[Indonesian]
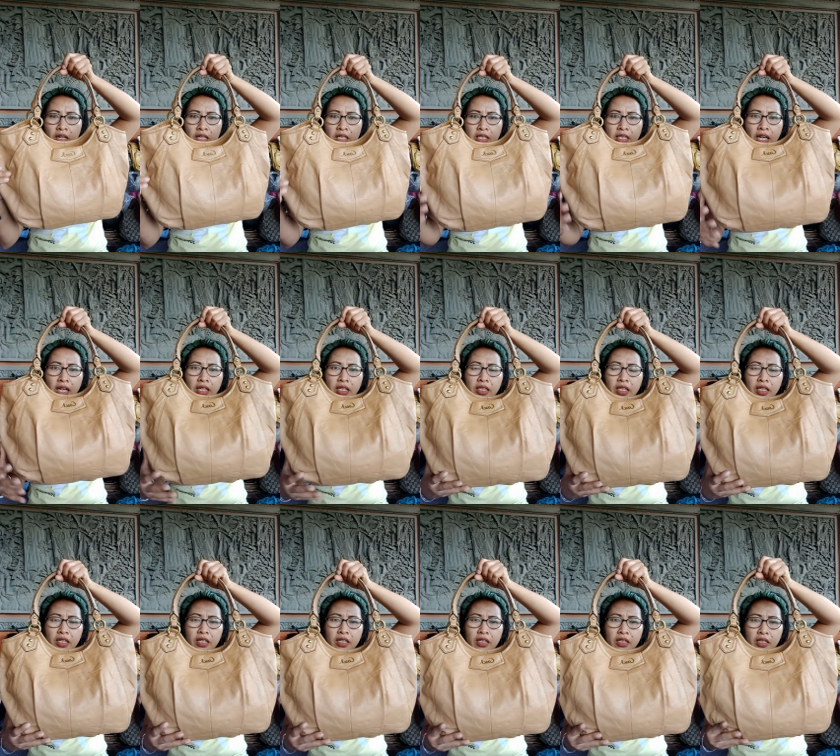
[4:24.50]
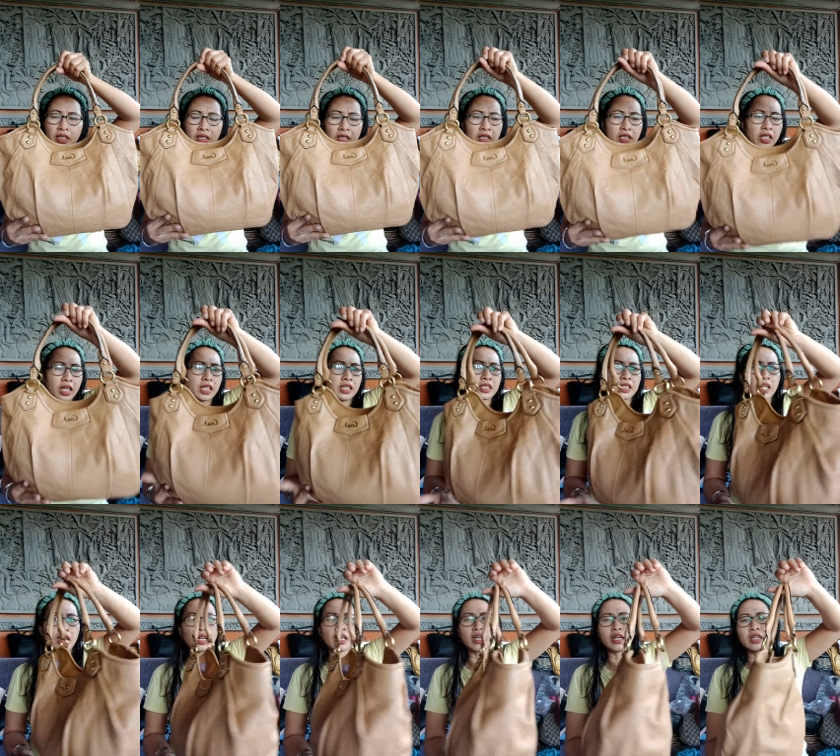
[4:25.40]
cantik ini saya
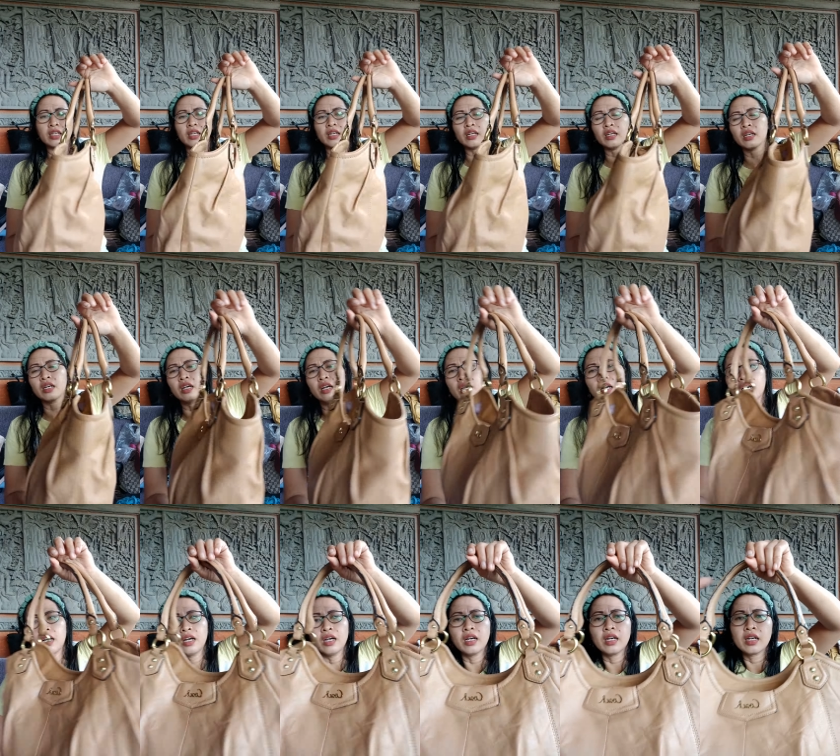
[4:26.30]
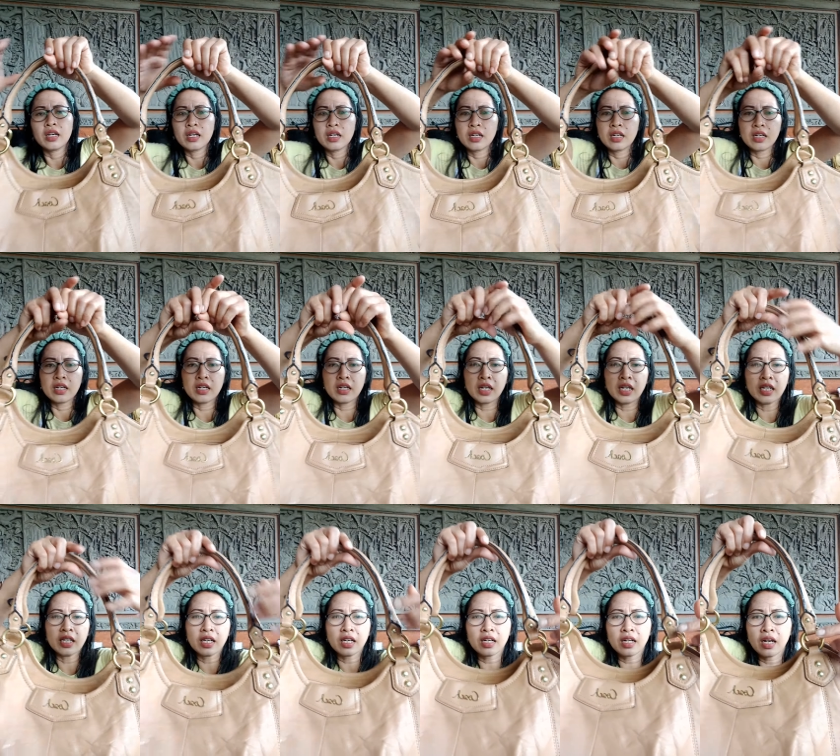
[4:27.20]
sel kak ya kakak
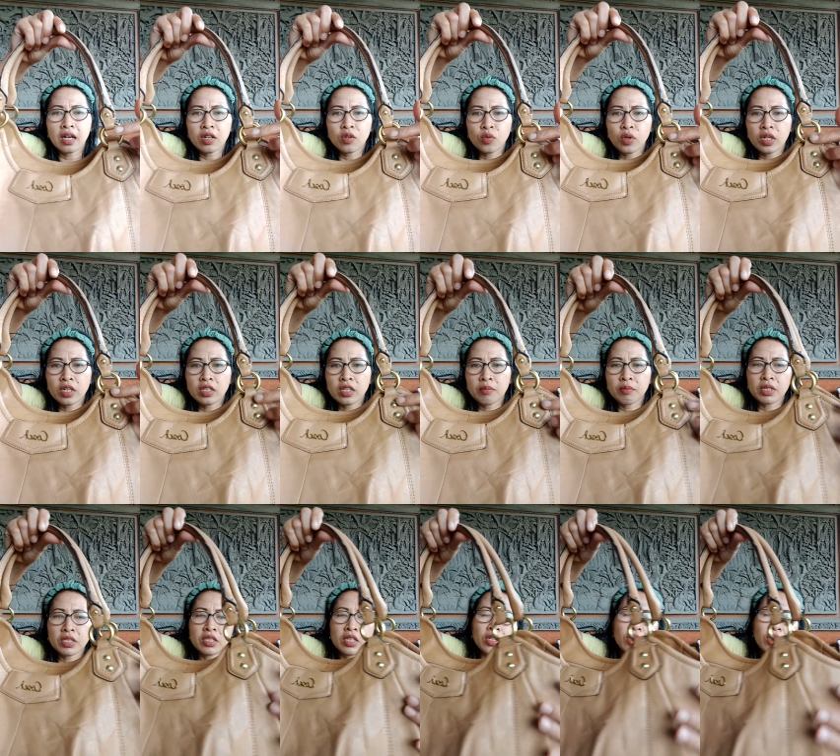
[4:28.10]
lihat hardwarenya masih